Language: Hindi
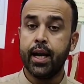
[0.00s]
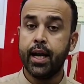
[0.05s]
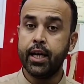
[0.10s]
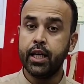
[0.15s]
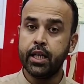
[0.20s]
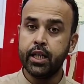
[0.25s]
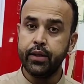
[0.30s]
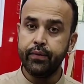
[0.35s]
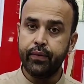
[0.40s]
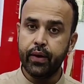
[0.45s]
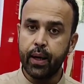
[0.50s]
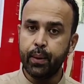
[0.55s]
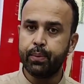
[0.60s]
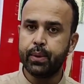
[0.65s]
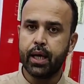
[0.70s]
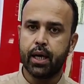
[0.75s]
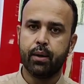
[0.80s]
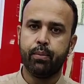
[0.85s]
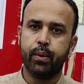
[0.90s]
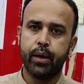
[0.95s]

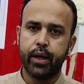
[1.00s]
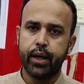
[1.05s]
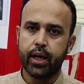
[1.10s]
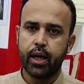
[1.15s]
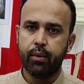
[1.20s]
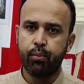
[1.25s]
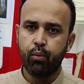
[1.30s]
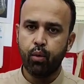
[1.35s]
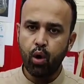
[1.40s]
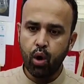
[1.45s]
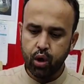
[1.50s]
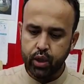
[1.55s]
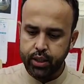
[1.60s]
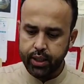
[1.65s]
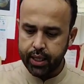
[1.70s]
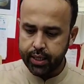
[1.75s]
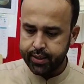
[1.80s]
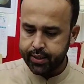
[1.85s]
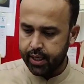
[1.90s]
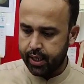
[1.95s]
95 तक पड़ेगा
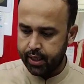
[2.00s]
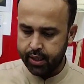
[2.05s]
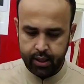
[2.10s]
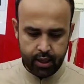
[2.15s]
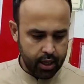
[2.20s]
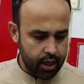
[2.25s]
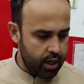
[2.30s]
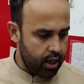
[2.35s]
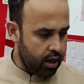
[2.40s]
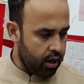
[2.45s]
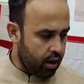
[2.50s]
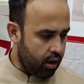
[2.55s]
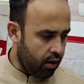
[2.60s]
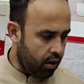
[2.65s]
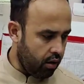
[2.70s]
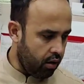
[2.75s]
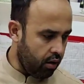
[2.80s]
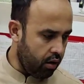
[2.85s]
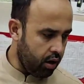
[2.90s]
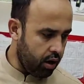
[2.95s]
बॉक्स के
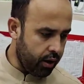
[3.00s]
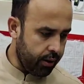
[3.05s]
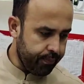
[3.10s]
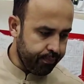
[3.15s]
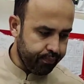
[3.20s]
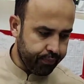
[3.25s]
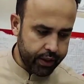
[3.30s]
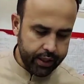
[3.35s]
साथ और